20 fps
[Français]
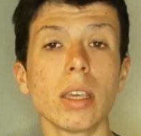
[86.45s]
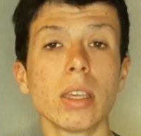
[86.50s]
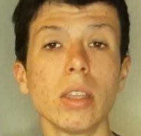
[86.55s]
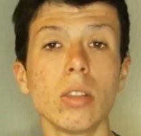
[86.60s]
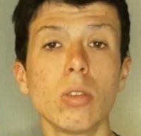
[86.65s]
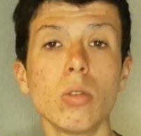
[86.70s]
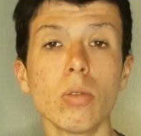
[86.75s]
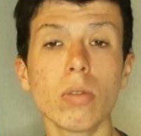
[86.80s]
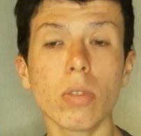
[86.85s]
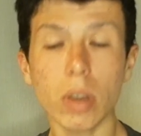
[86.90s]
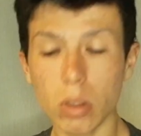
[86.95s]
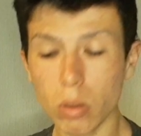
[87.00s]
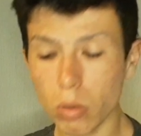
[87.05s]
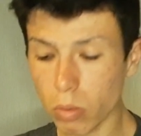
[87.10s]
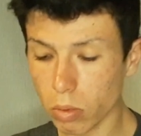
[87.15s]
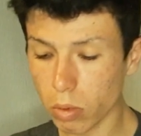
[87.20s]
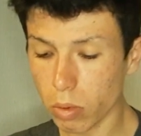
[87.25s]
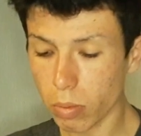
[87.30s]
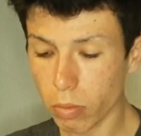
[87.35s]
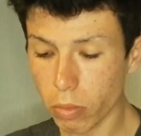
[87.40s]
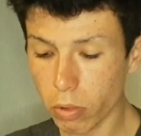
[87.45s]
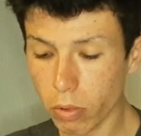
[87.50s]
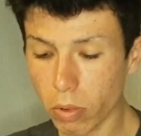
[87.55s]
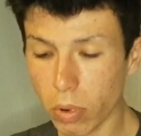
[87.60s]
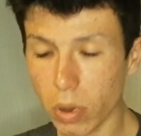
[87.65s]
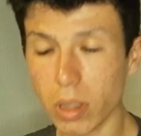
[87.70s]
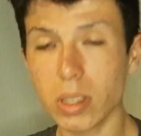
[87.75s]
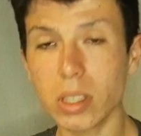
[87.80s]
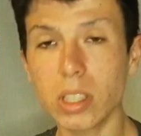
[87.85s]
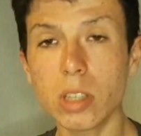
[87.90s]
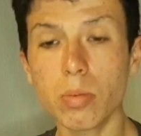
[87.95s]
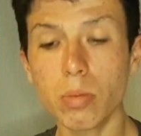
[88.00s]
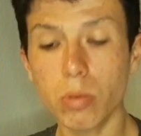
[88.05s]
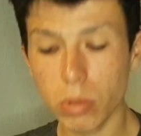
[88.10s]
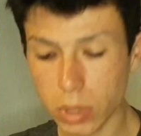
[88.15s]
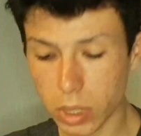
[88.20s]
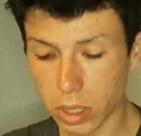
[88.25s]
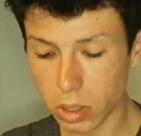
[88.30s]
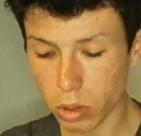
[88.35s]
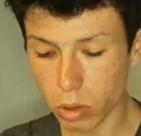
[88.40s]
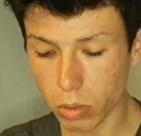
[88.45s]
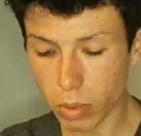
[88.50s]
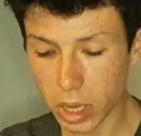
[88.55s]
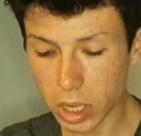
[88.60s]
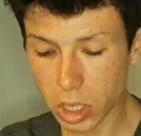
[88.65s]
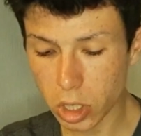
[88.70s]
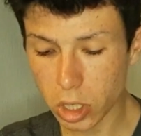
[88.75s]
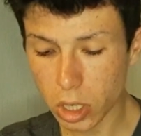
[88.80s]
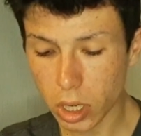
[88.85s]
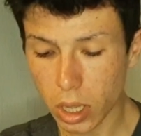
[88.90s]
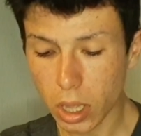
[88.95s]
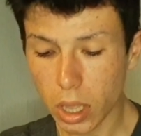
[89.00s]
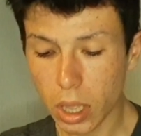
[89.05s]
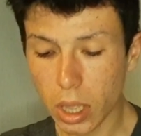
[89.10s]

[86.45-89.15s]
qui devrait donc pouvoir disputer ce match.